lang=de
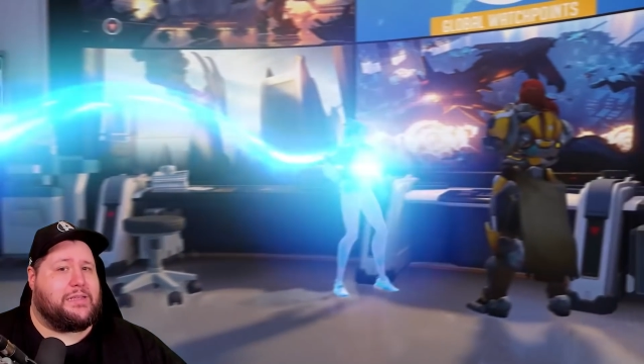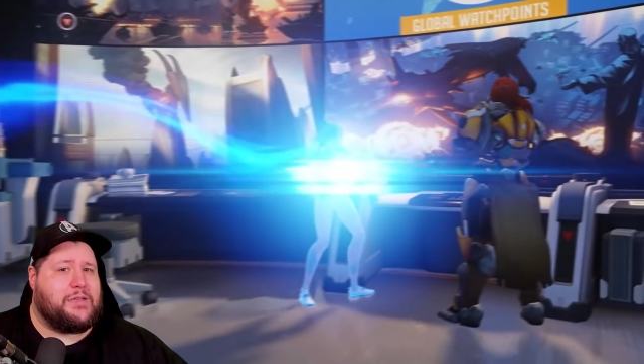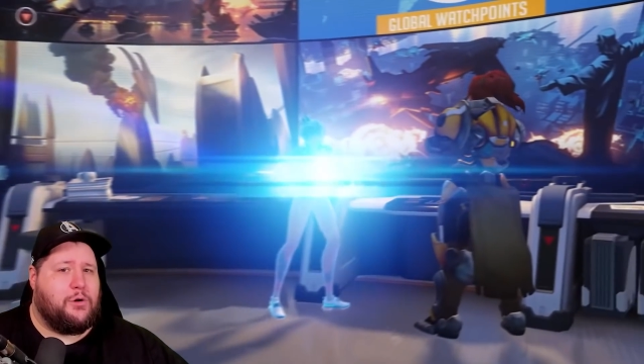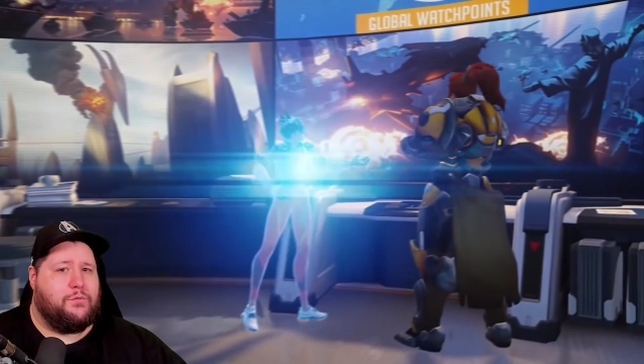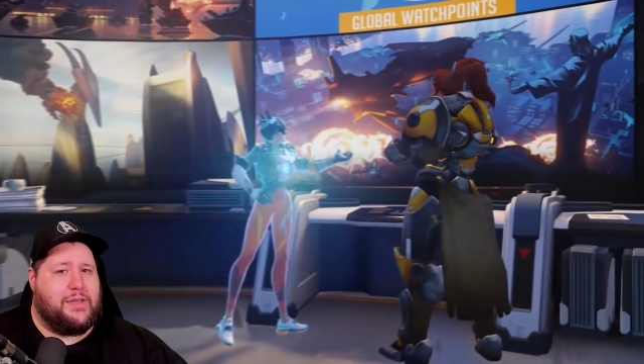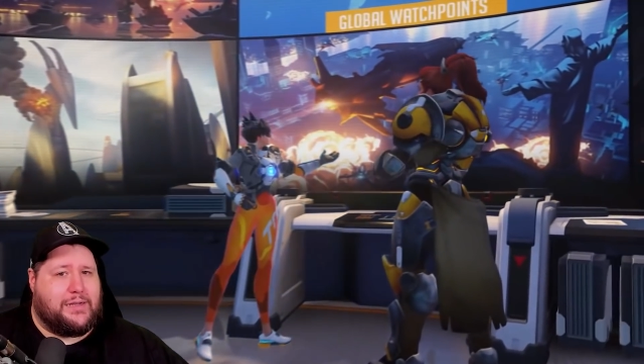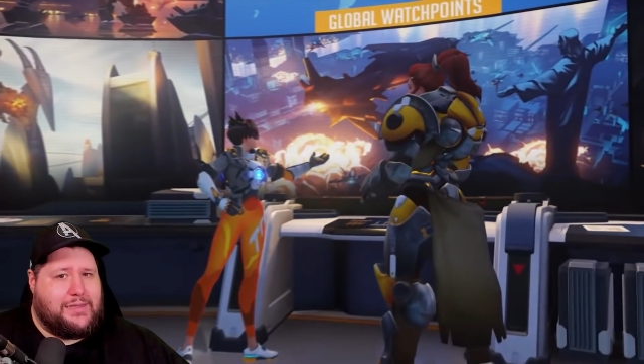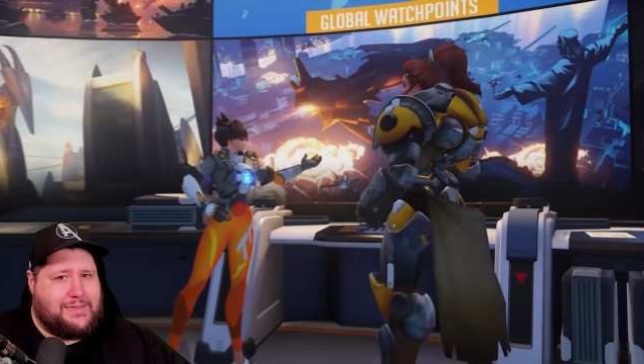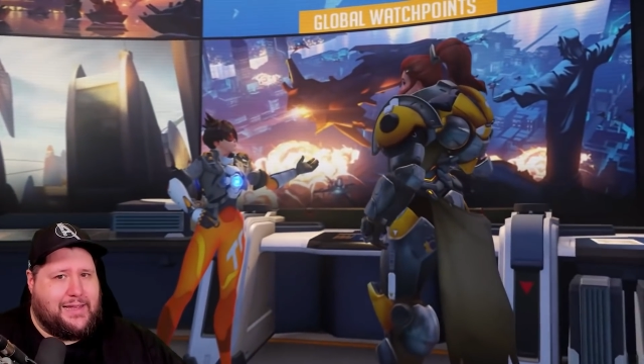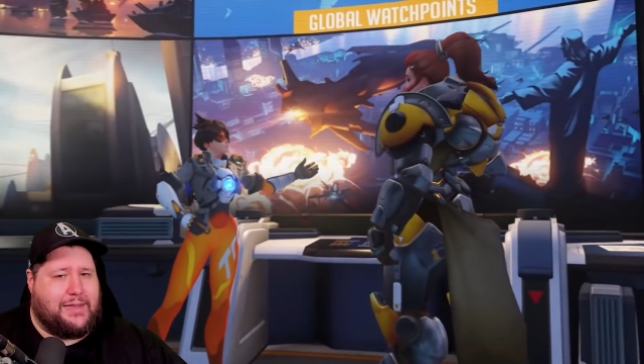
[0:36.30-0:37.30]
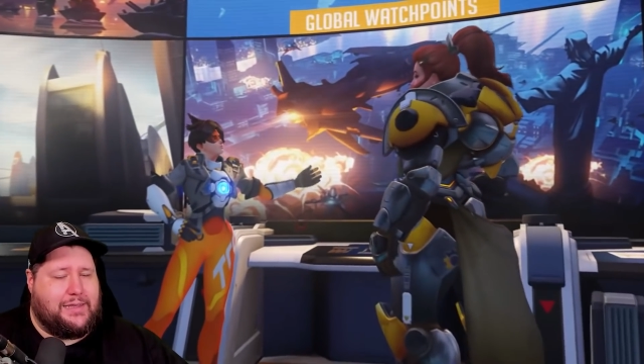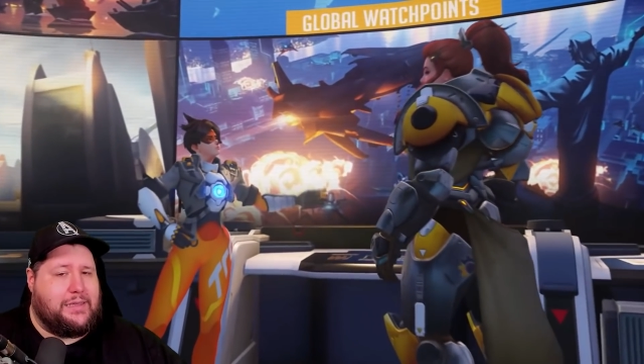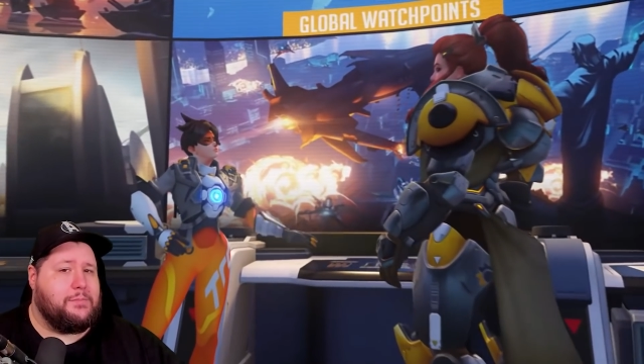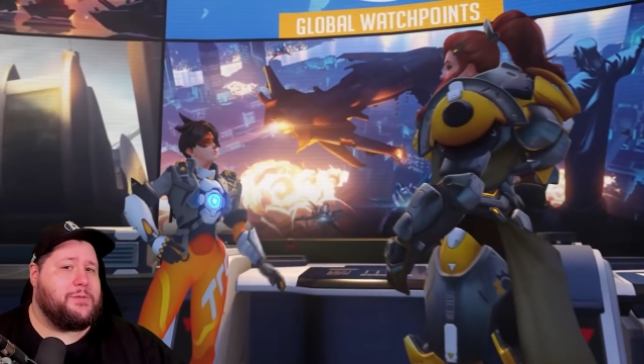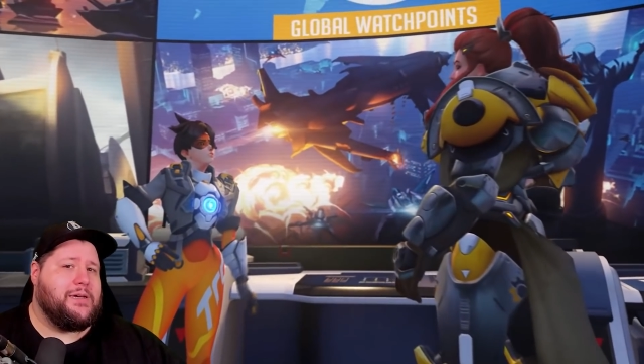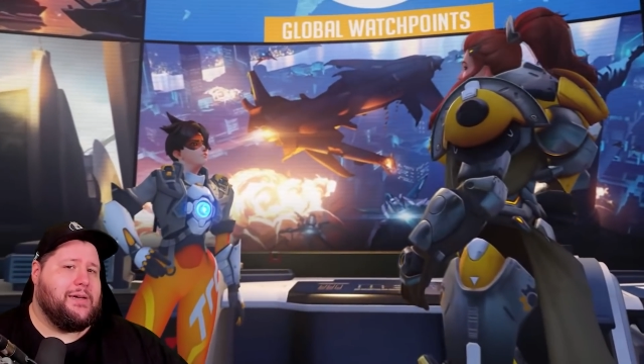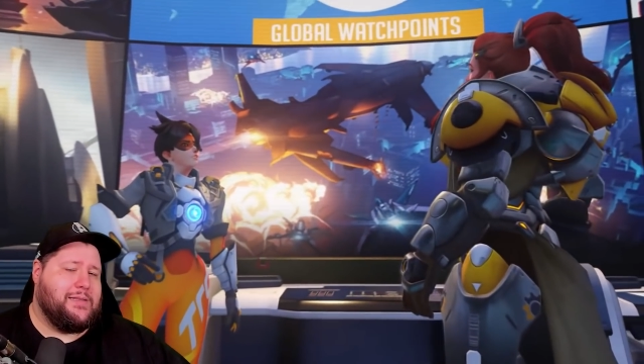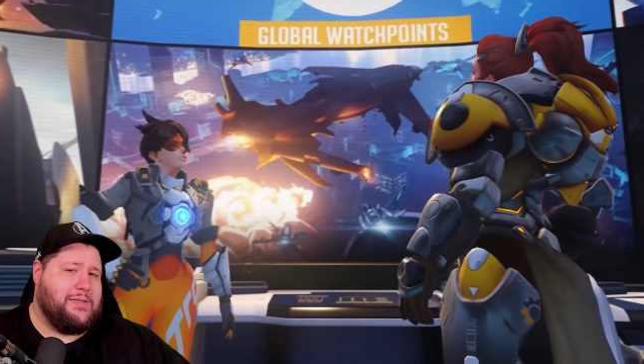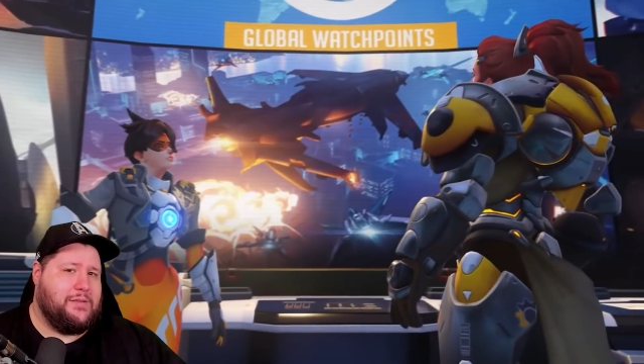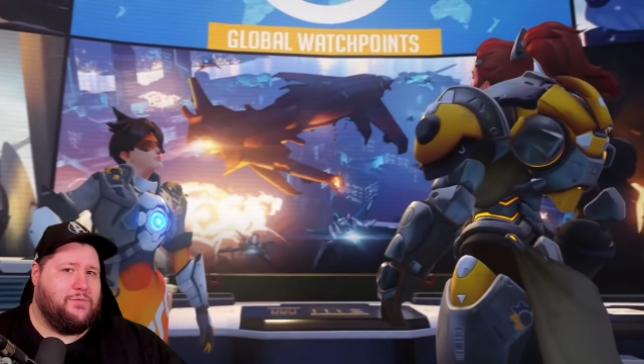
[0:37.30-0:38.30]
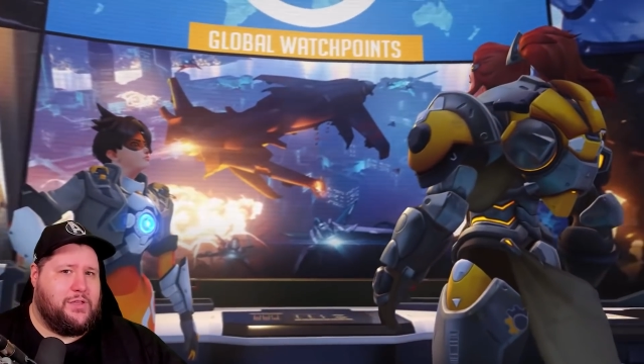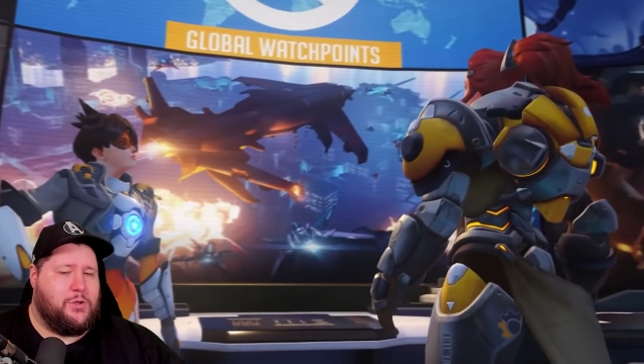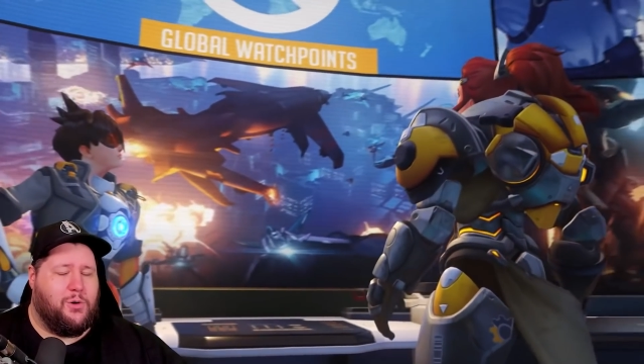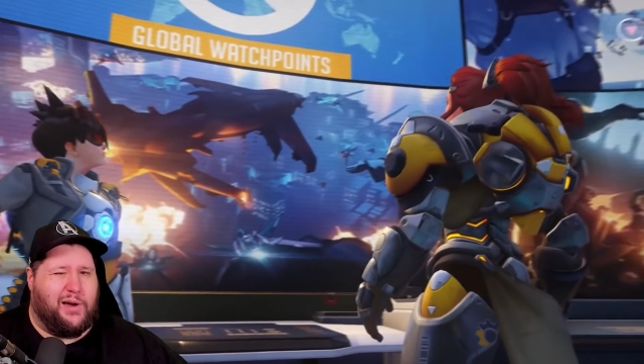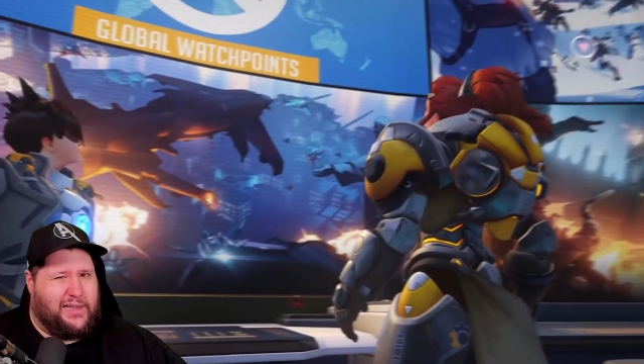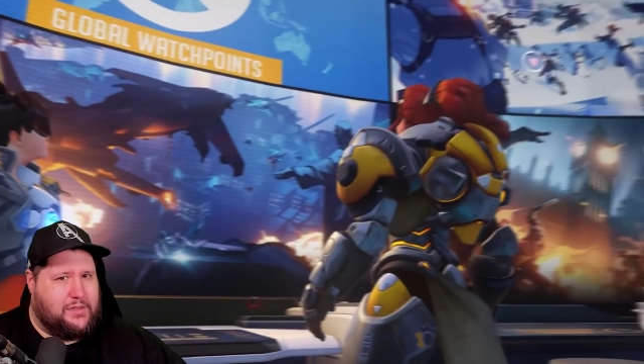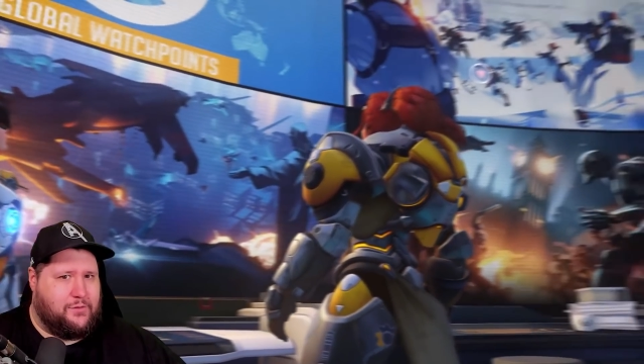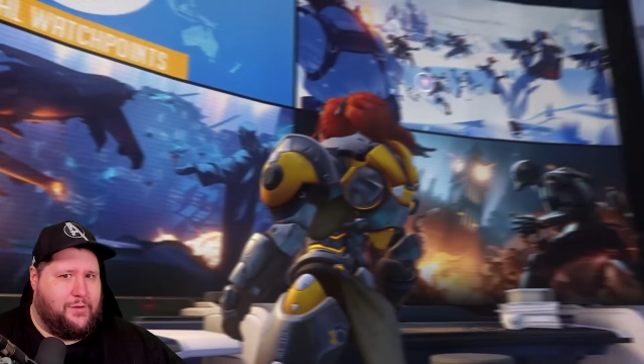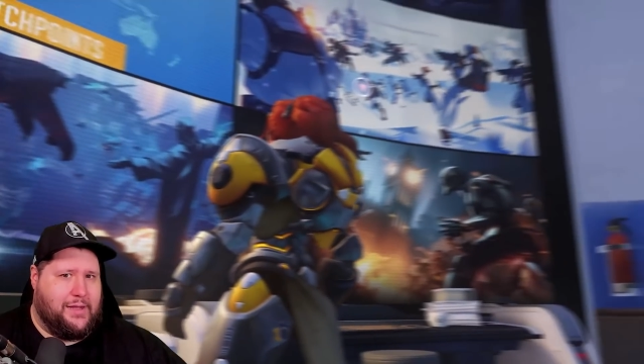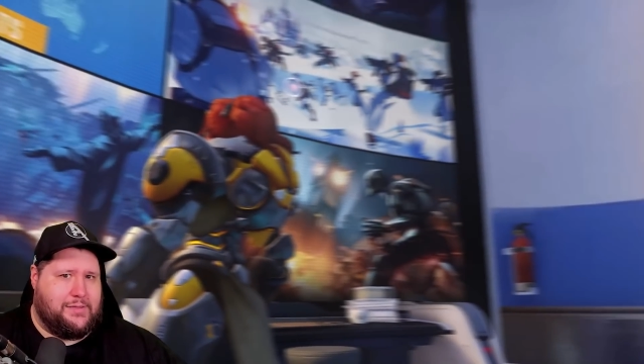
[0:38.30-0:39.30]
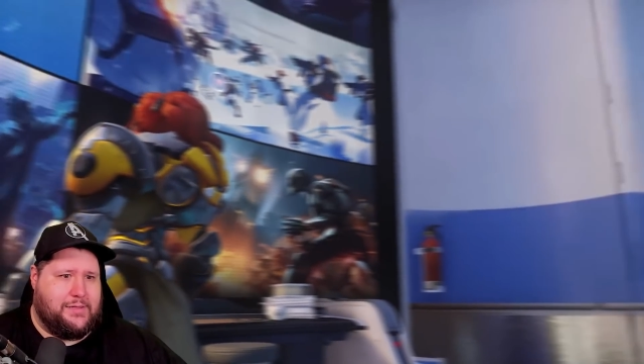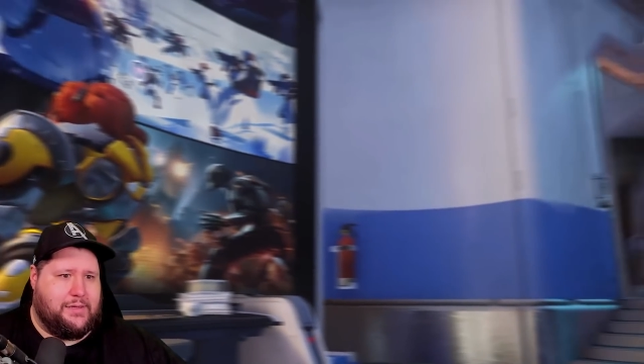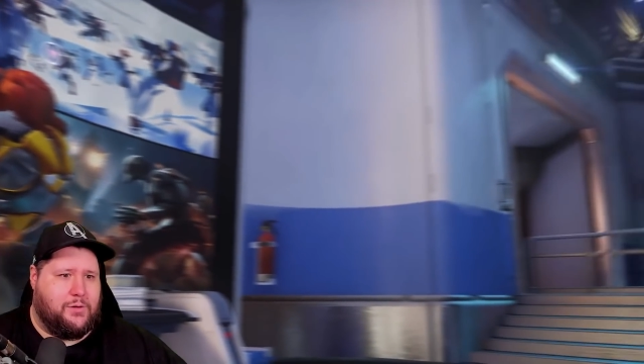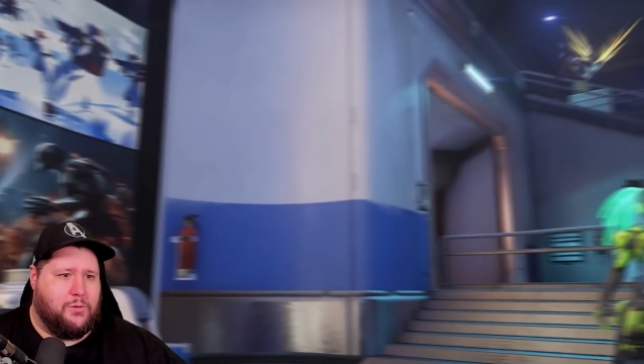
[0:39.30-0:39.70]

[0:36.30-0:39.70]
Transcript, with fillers: es auch wirklich Sachen gibt, die ein Video Video rechtfertigen.